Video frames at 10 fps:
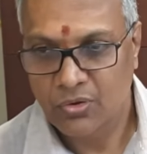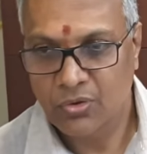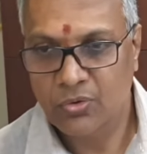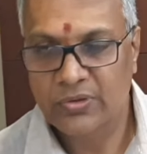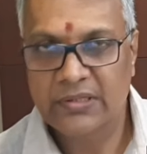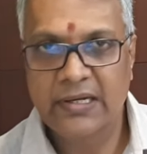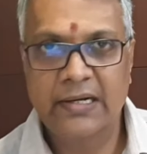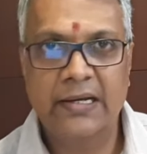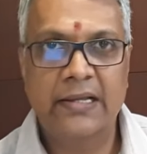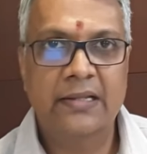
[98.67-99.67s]
லோ வந்து
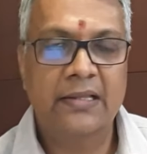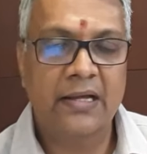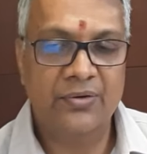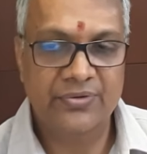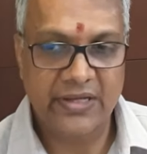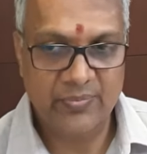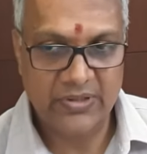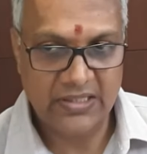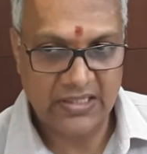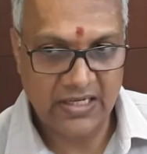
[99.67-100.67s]
எட்டாயிரத்தி அறநூற்றி
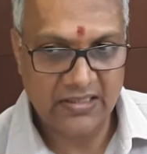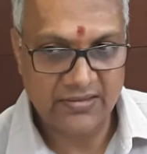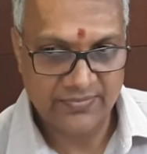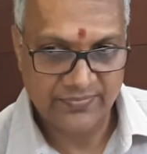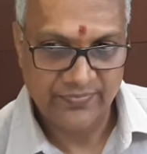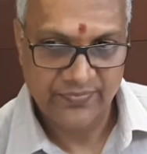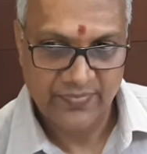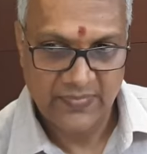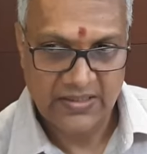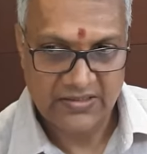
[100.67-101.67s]
ஐம்பத்தி நாலு
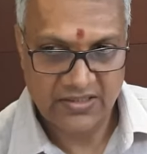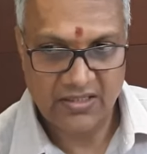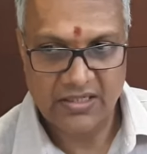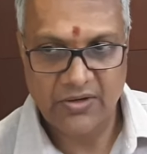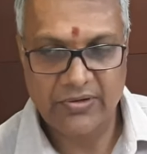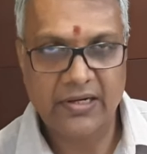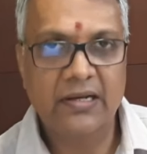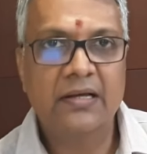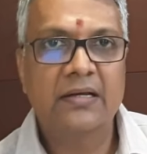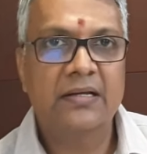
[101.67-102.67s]
ஷார்ட்
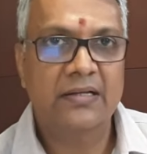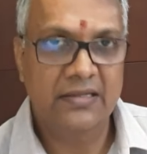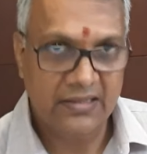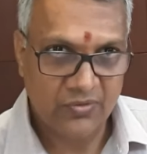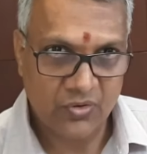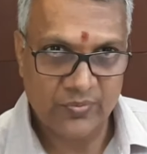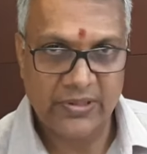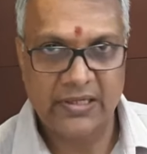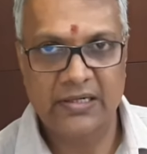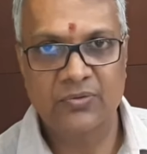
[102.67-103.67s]
கவரிங்கில்
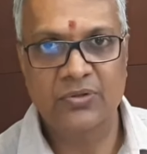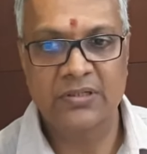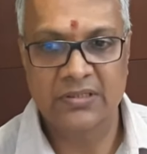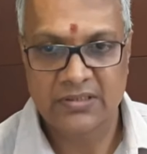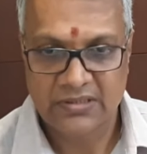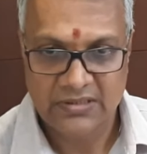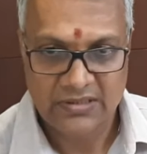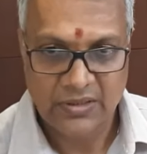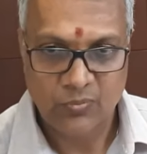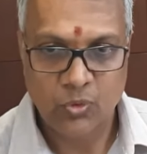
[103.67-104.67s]
மாதிரியான ஒரு
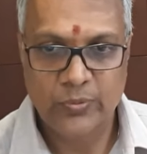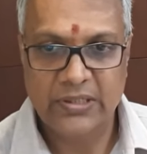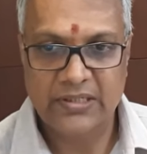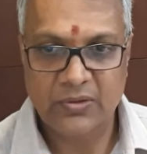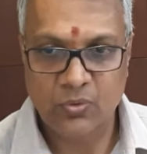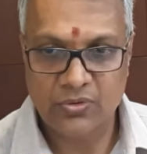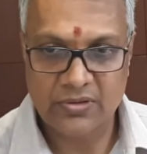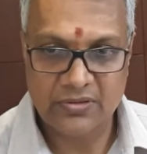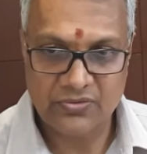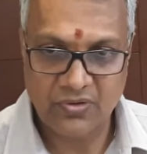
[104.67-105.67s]
மூமெண்ட் இன்றைக்கி
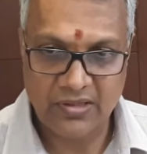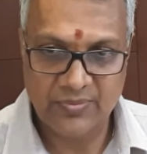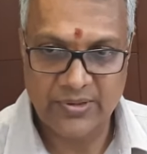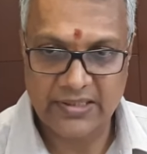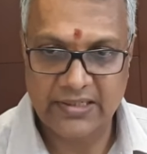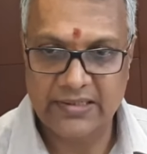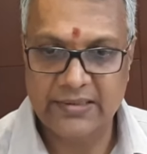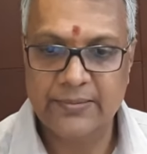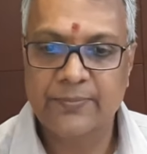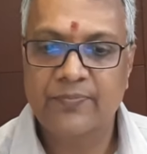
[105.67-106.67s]
கொடுத்ததுன்னு சொல்லலாம் மார்க்கெட்டை
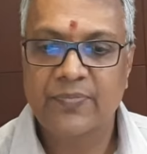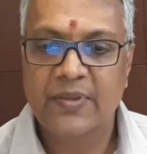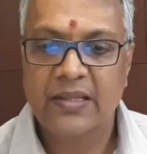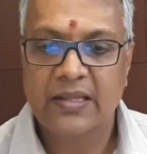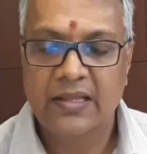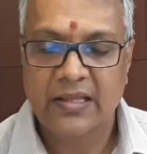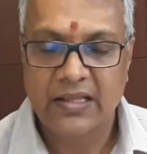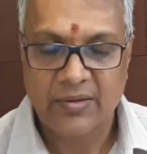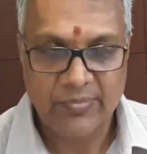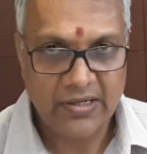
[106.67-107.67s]

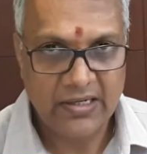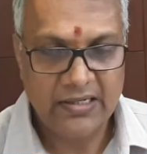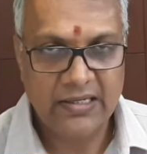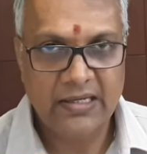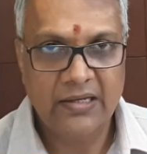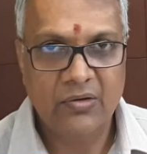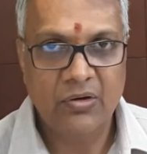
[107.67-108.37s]
மெயினாக இன்றைக்கி